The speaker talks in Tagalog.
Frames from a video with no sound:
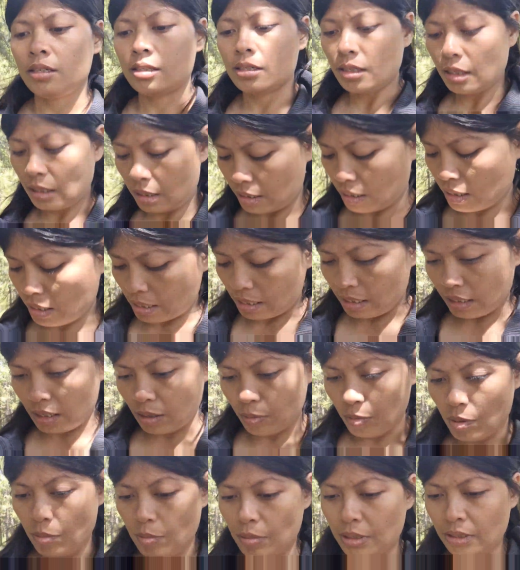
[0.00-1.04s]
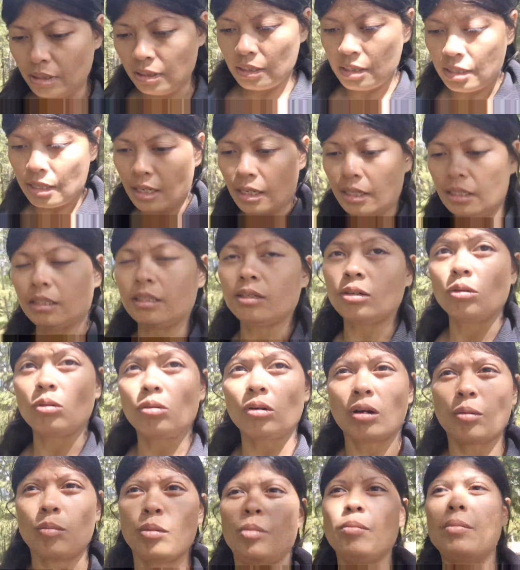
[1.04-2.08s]
saka na lang kami mag-decide kung
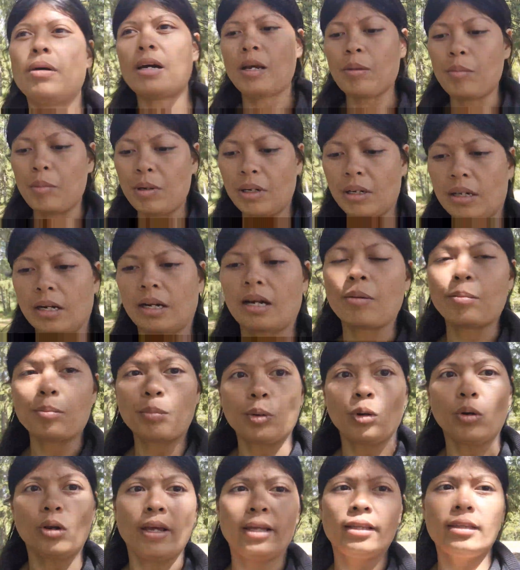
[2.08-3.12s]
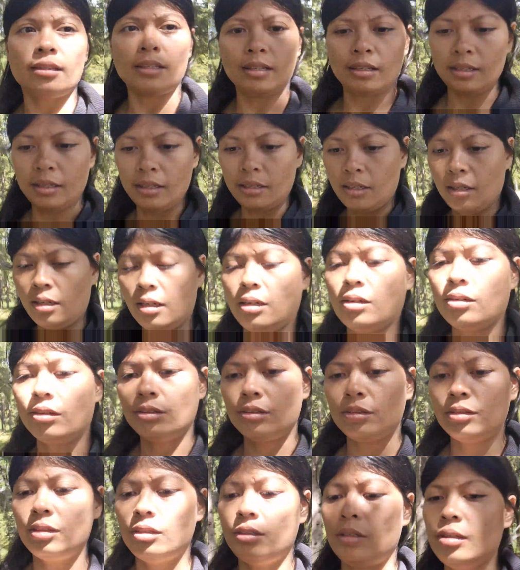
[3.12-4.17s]
kami ba ay magkakamp ulit
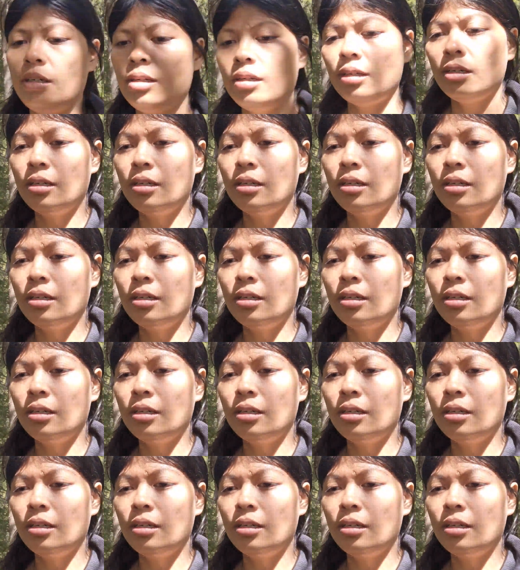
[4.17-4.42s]
or